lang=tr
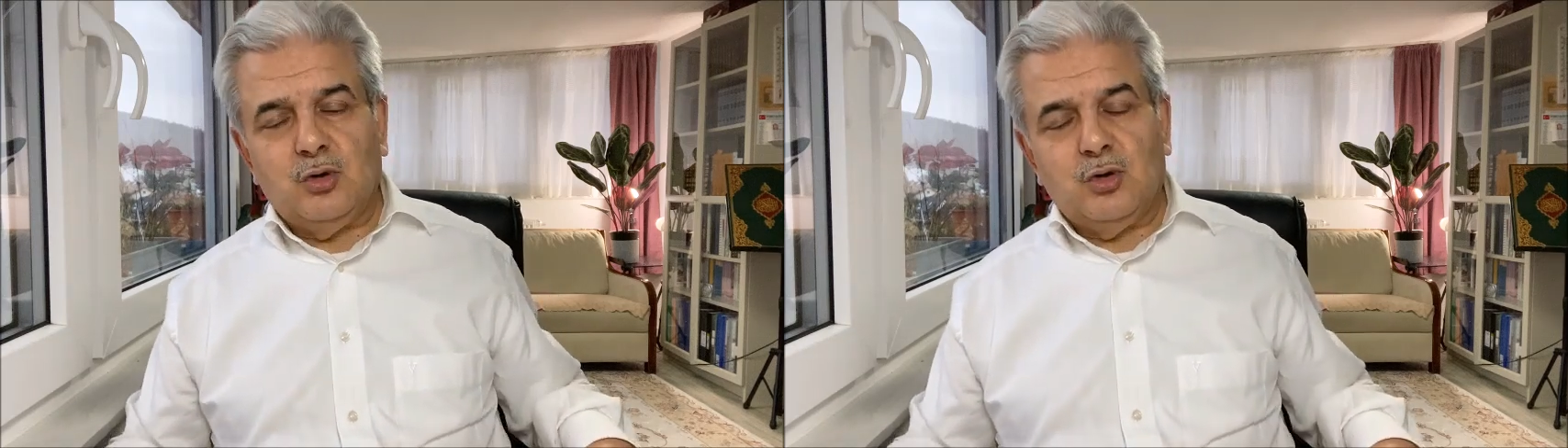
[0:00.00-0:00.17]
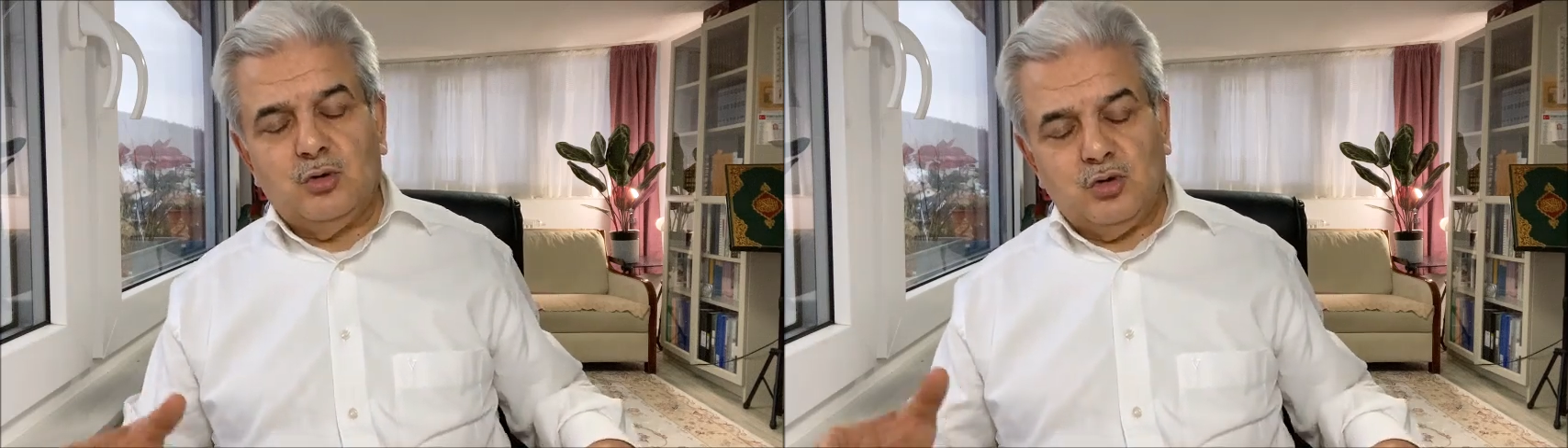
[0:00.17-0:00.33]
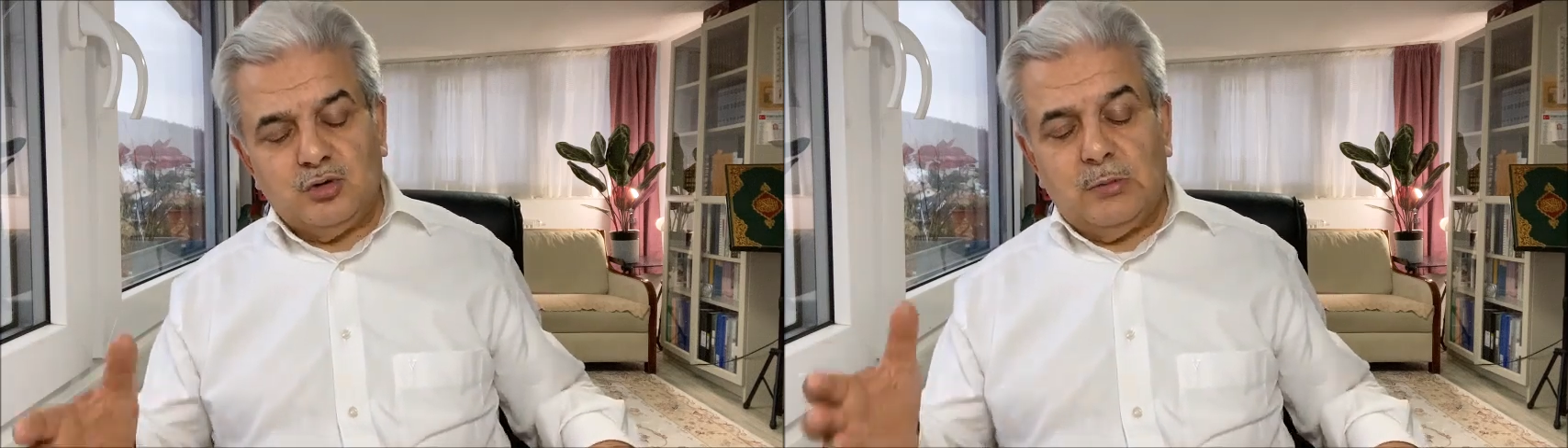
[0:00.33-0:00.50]

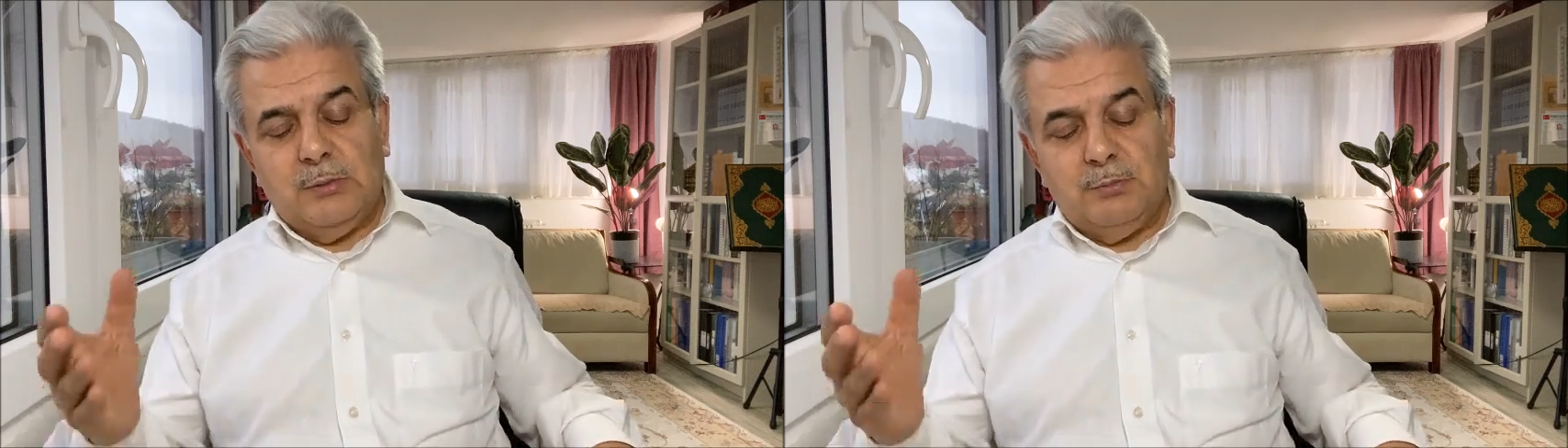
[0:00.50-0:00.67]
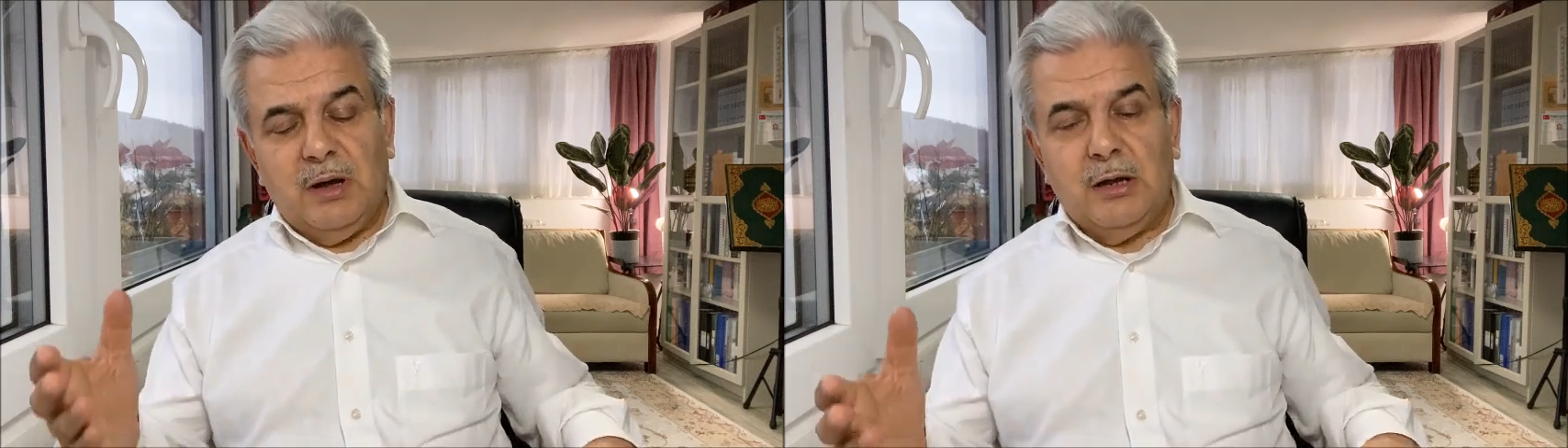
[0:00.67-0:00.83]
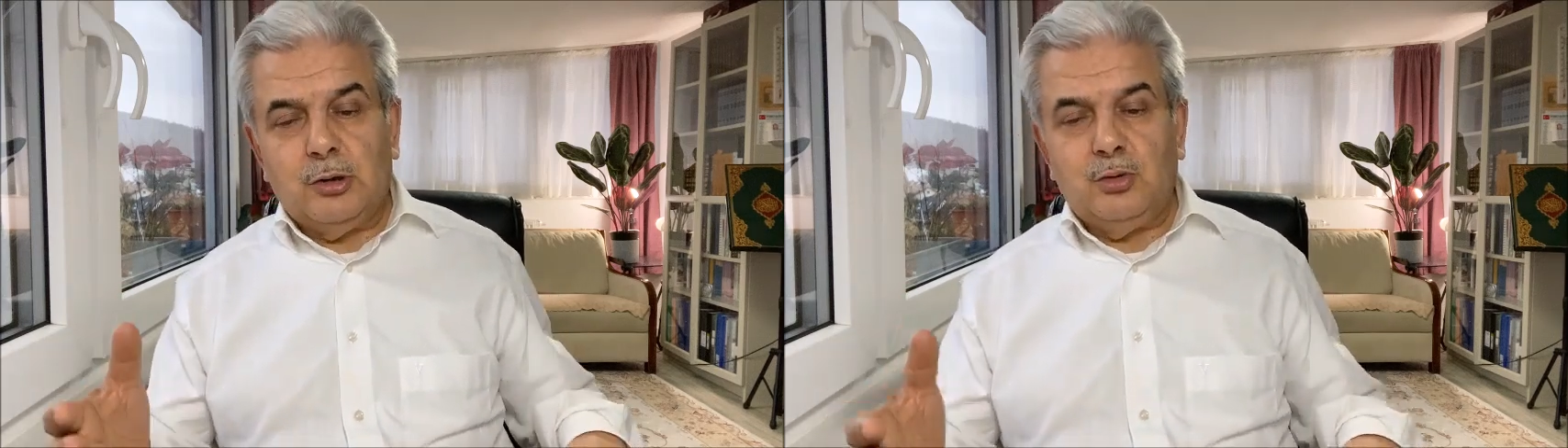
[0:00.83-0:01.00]
o zaman
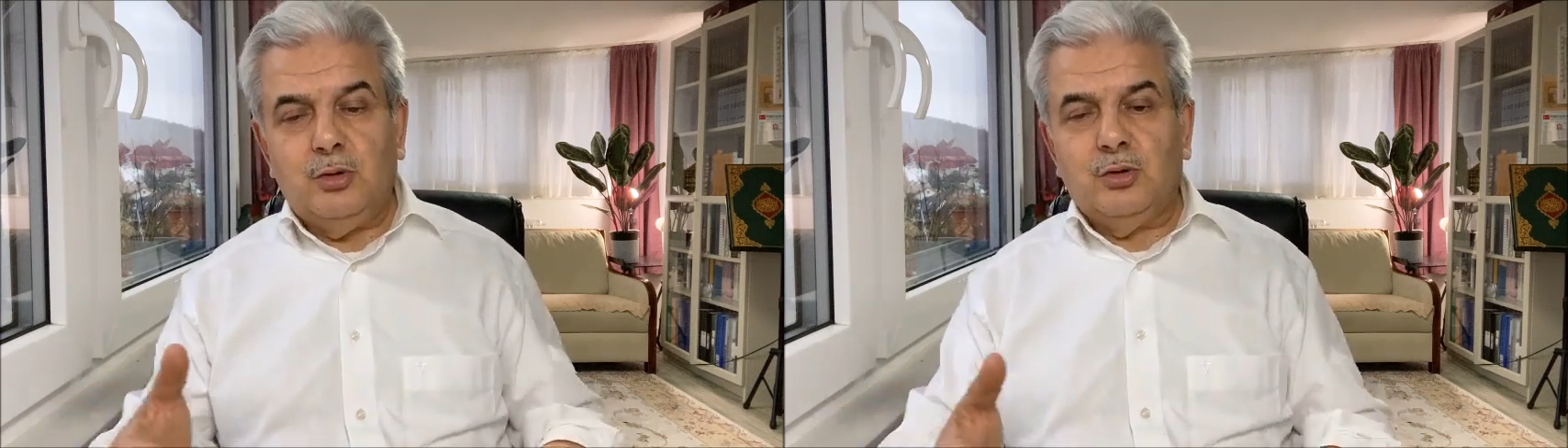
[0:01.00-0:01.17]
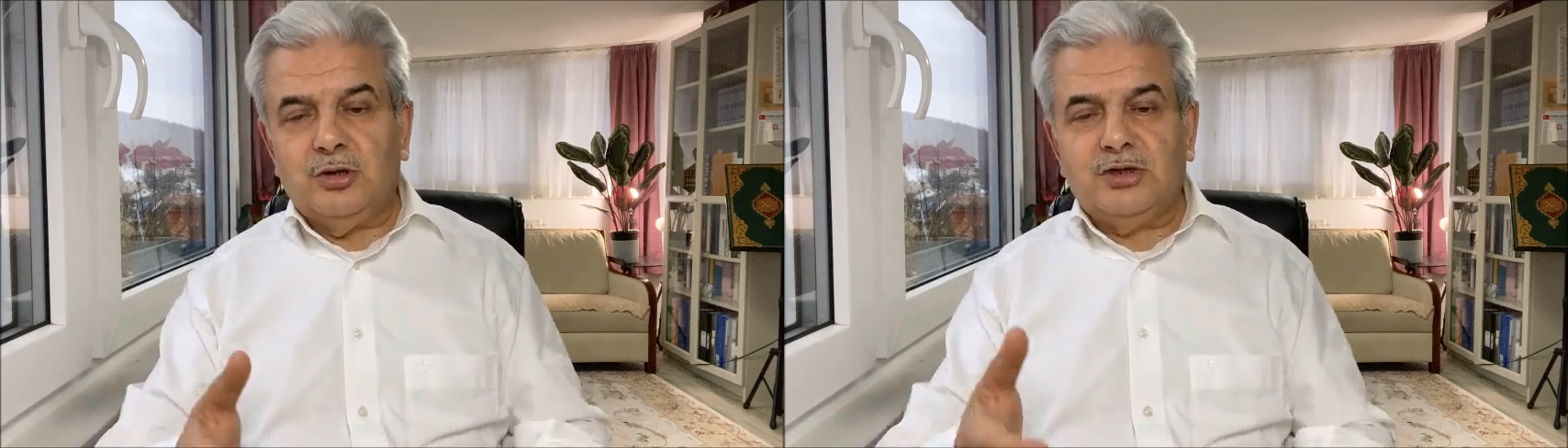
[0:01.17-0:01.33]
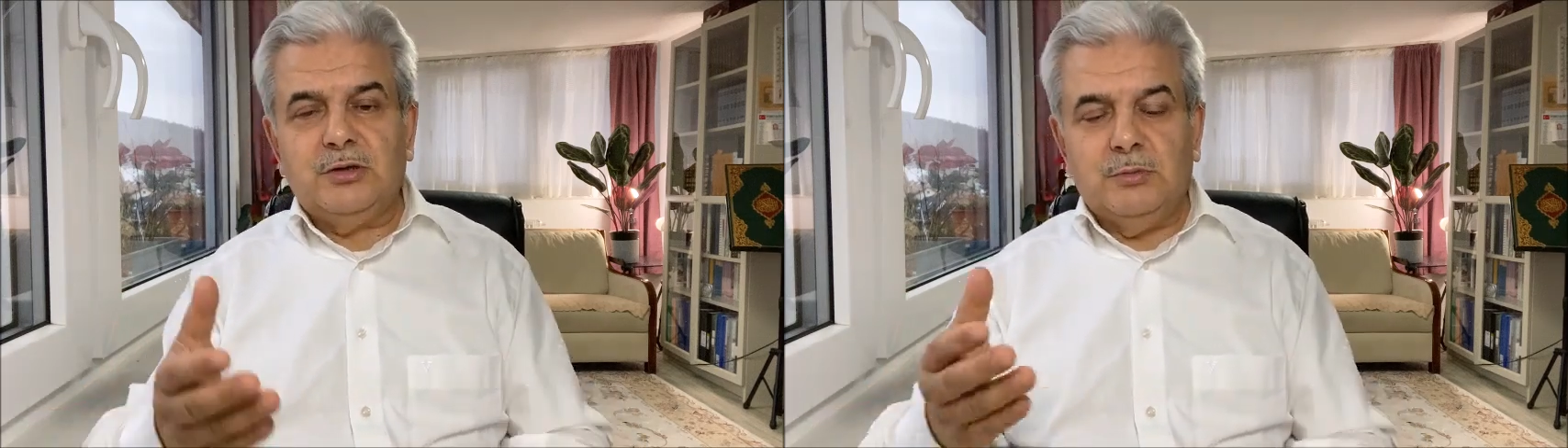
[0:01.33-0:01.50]
bant
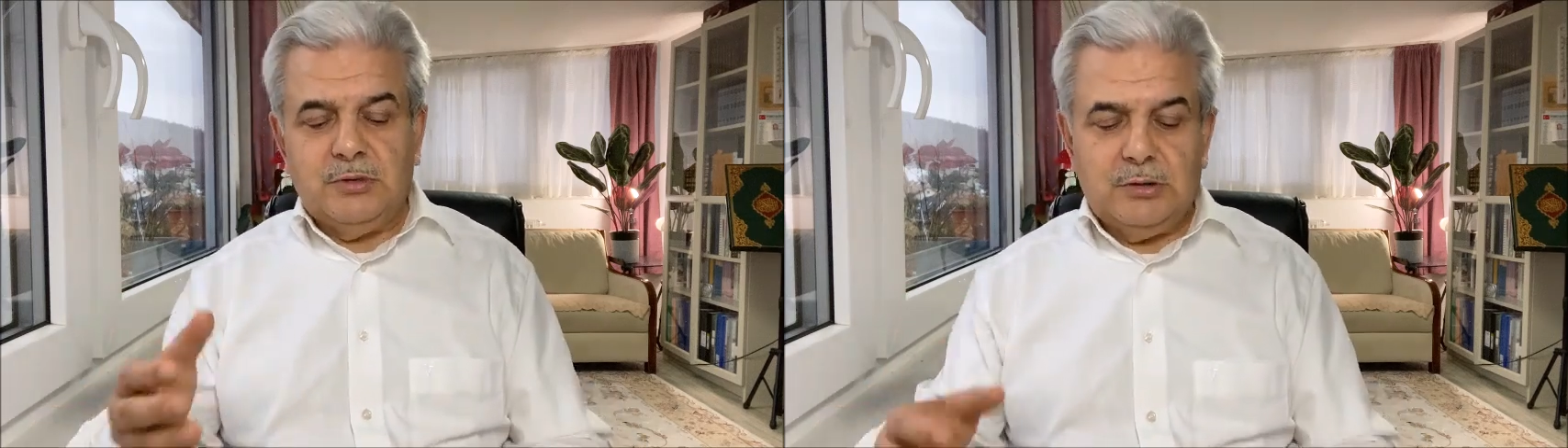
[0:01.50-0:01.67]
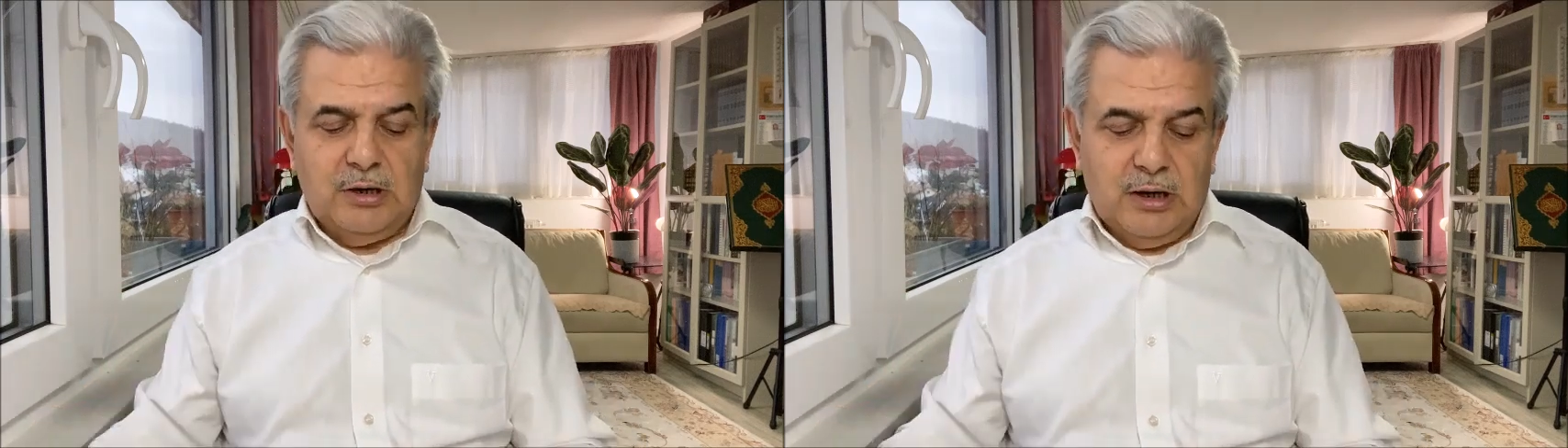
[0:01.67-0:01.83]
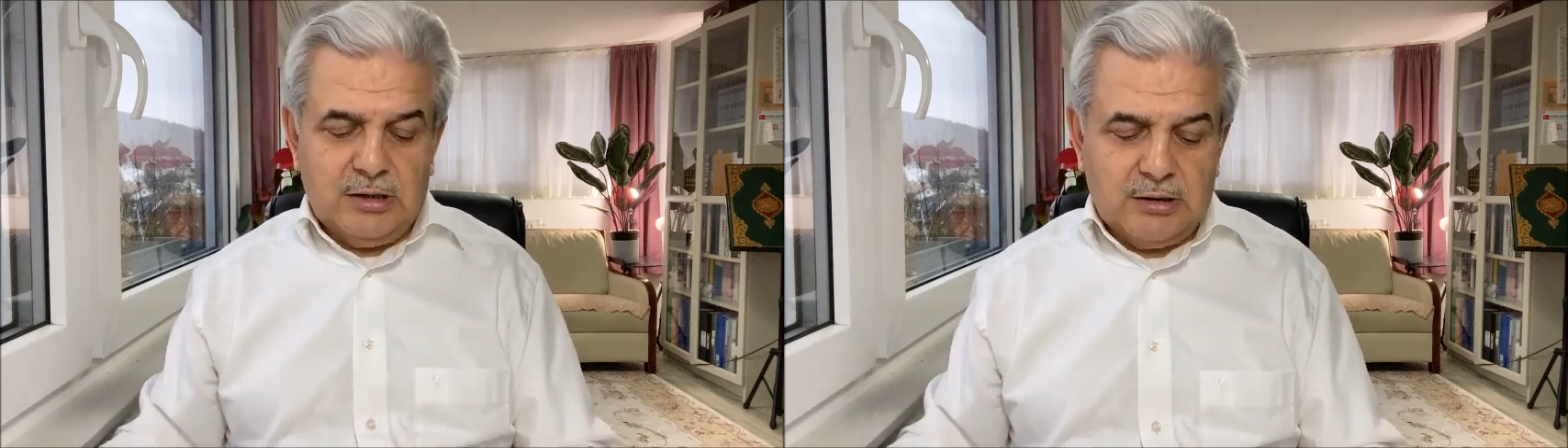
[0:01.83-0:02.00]
diyorduk
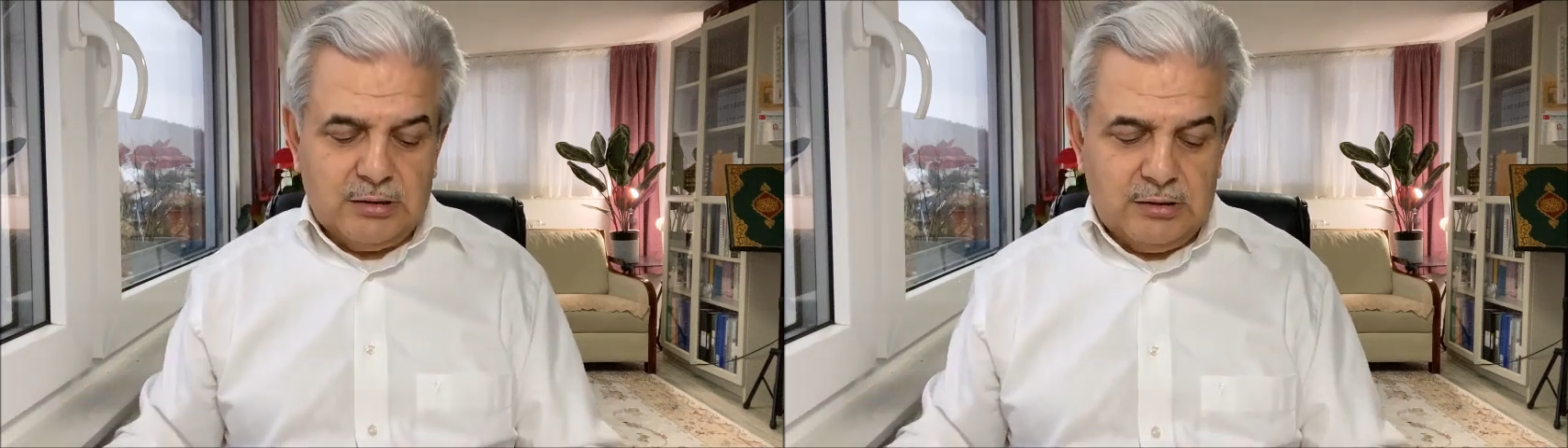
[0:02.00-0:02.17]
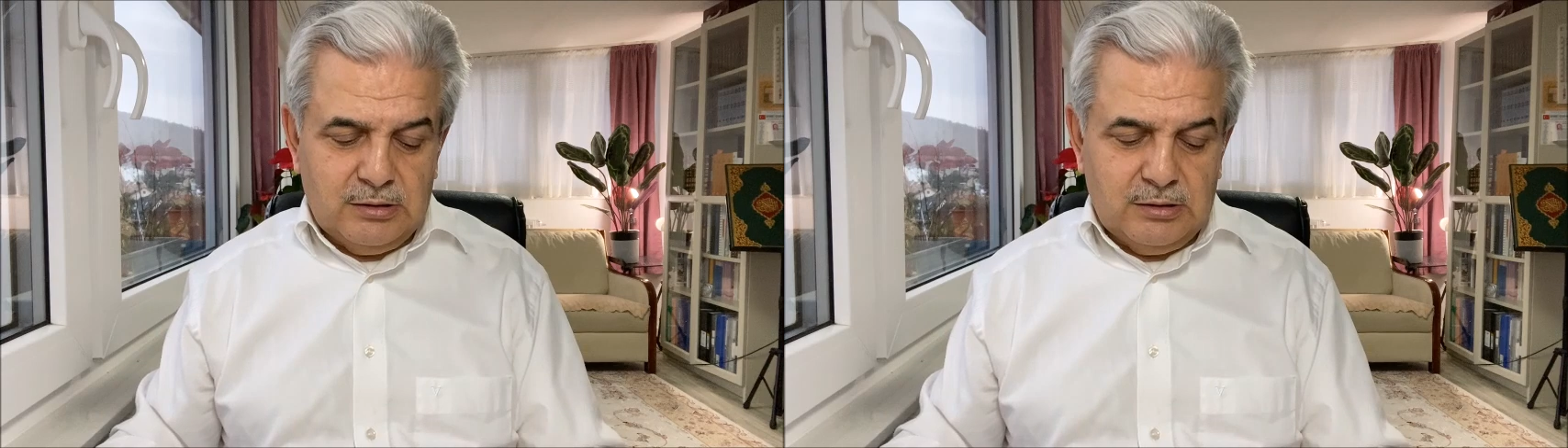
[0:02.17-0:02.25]
şimdi artık